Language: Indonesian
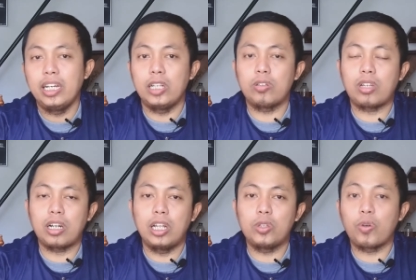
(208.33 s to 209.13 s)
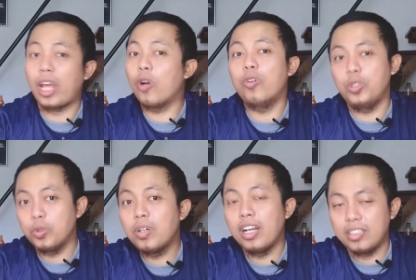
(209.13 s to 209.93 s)
itu tergantung nego
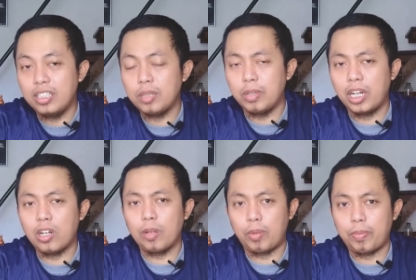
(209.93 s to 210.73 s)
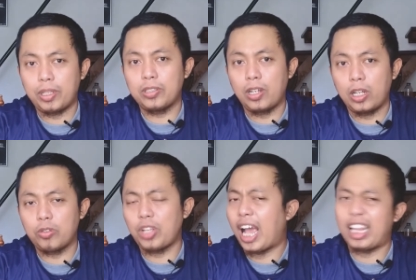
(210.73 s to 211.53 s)
juga sih sebenarnya kalau properti saham
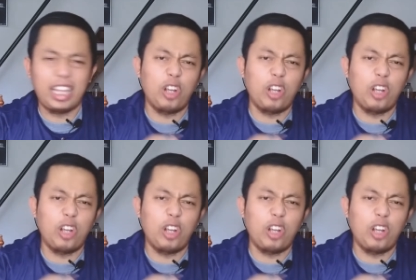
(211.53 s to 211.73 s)
itu sangat